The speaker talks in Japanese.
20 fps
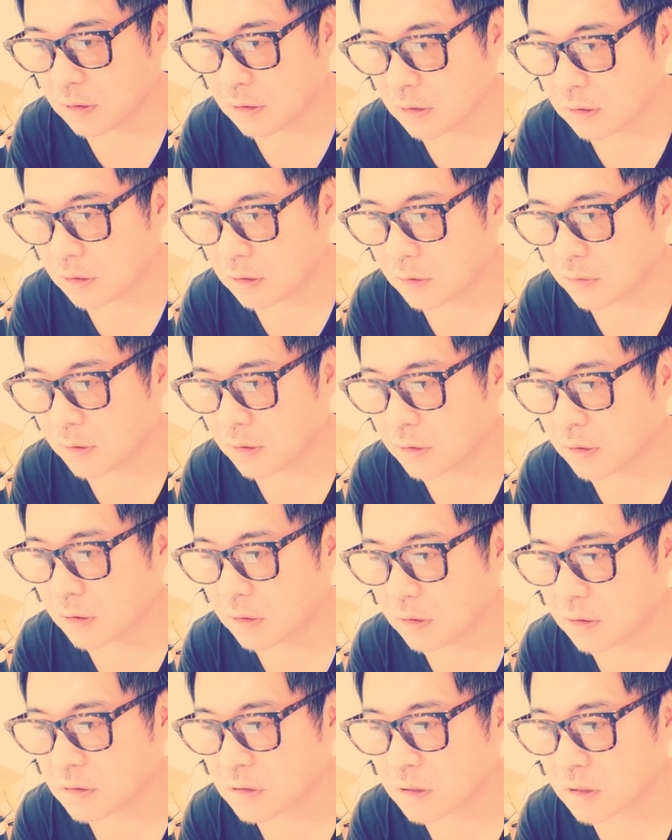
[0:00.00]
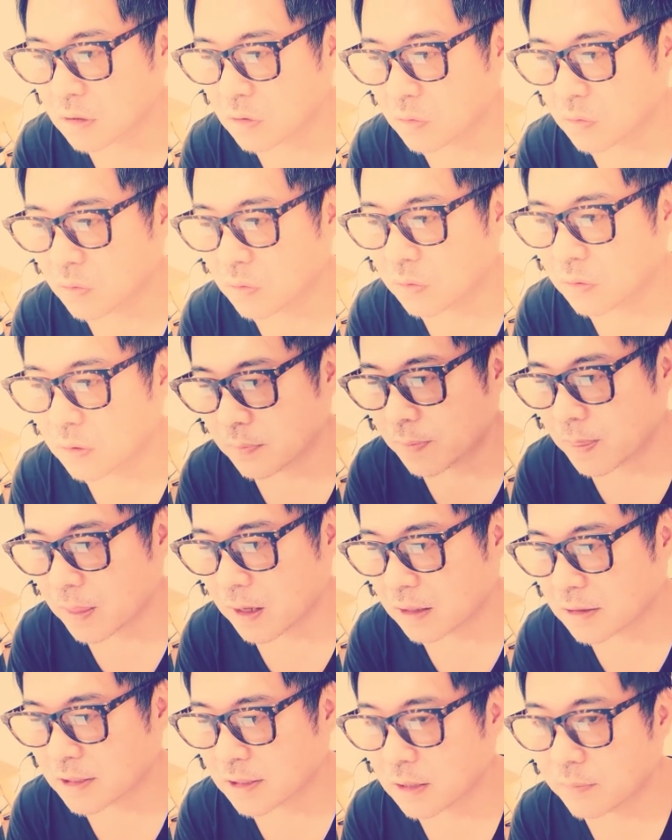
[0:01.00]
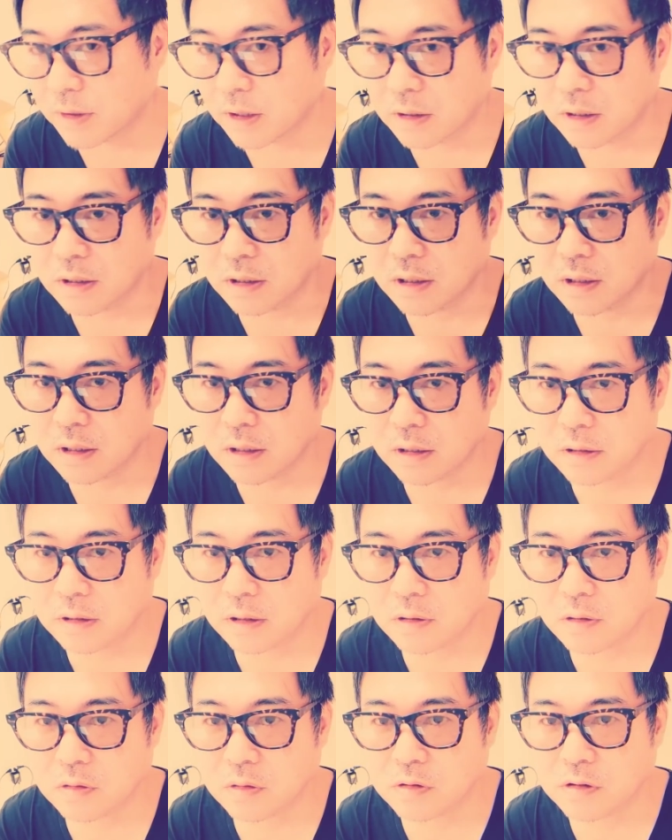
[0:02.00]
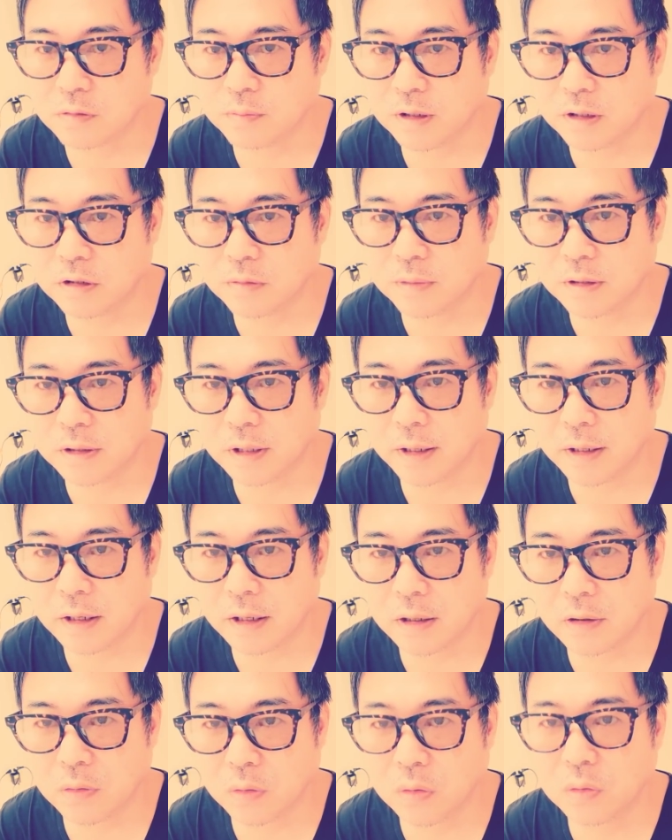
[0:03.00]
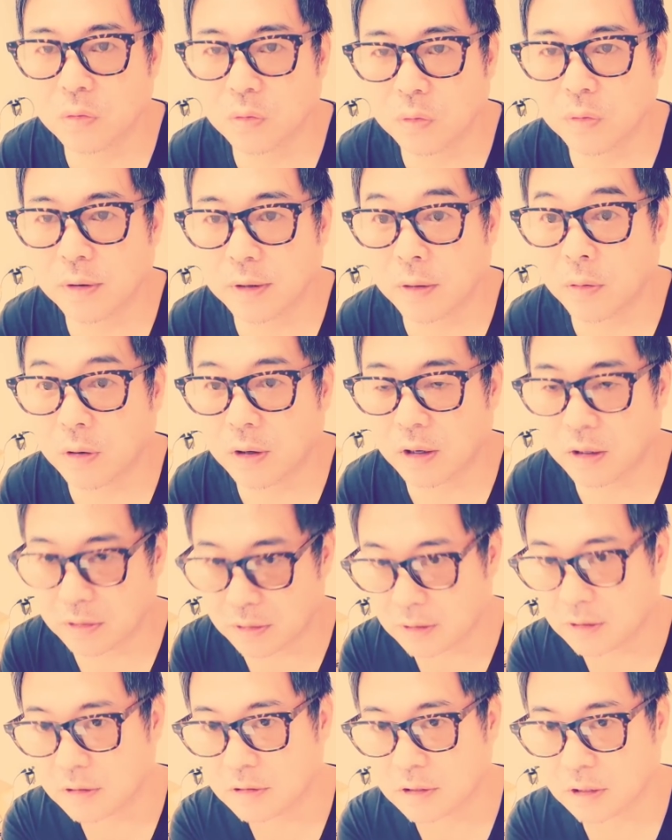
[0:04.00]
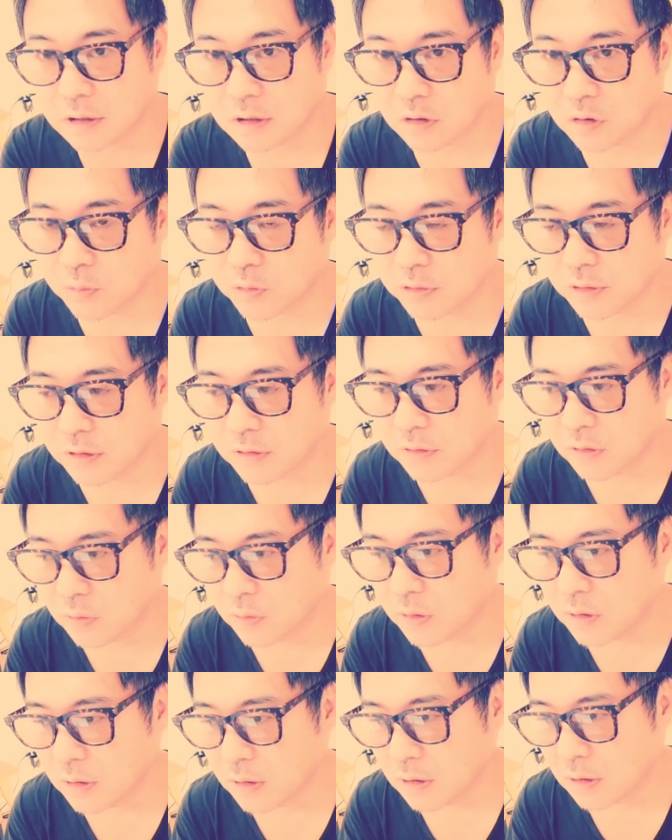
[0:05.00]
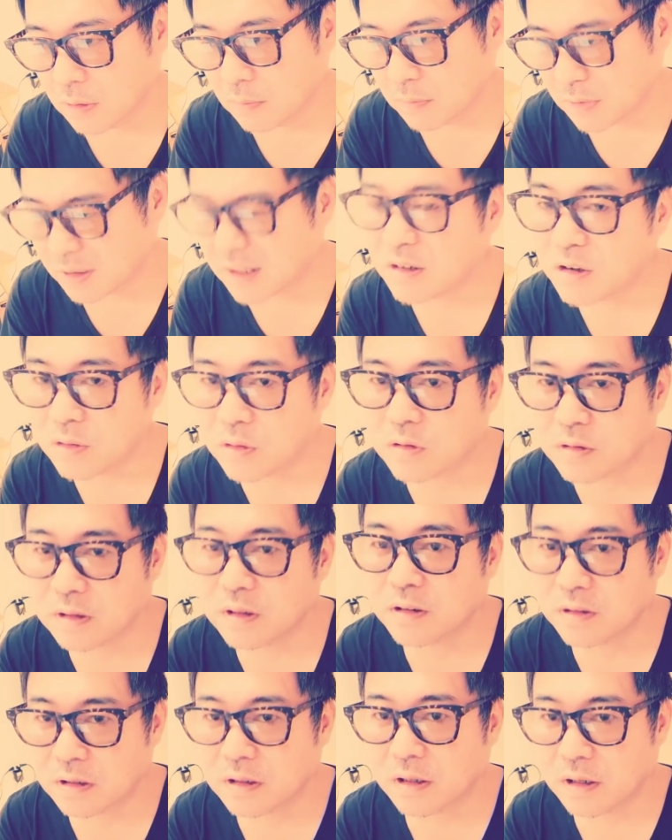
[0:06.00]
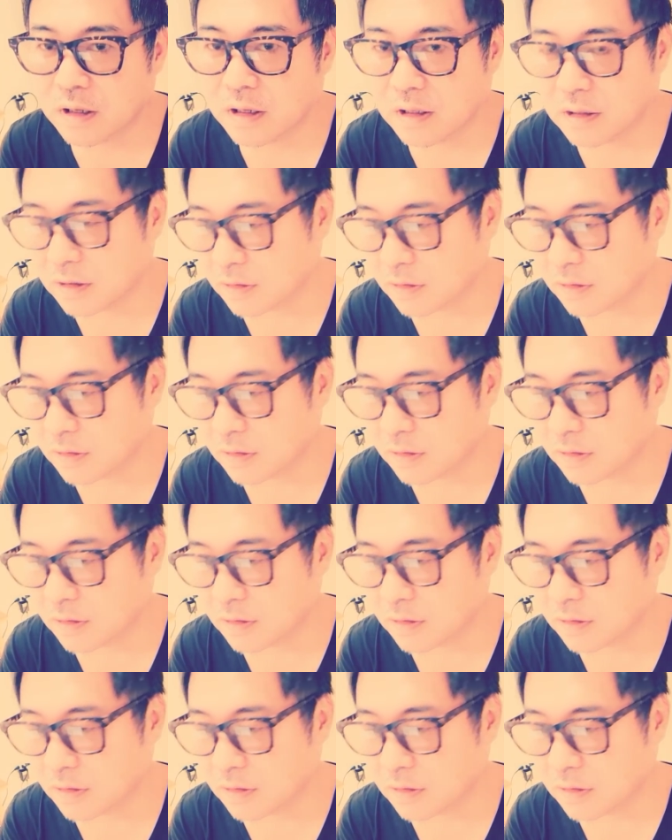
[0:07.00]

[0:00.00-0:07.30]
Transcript: 入れてくれたんですけど、明日までに削除しますみたいなことを書いてらっしゃったと思うんですけど、まあ、削除しなくてね、い